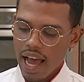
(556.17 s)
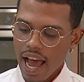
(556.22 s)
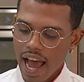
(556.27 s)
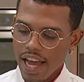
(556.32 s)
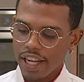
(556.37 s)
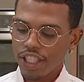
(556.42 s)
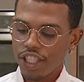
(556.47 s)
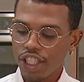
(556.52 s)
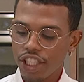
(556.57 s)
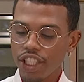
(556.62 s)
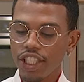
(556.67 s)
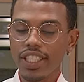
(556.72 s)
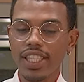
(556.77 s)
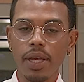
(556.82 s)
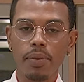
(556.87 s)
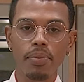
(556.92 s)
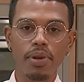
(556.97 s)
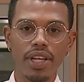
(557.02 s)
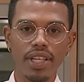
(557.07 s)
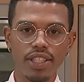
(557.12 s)
Agite
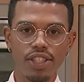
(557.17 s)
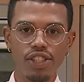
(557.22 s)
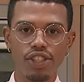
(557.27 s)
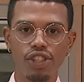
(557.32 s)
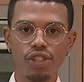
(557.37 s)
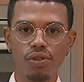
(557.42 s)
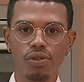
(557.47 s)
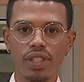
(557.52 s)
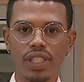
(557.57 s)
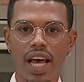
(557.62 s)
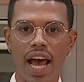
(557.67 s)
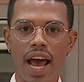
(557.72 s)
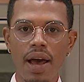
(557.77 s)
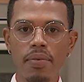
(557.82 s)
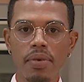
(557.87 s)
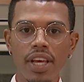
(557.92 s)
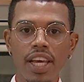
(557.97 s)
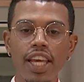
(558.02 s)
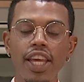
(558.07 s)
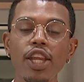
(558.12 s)
sempre antes de usar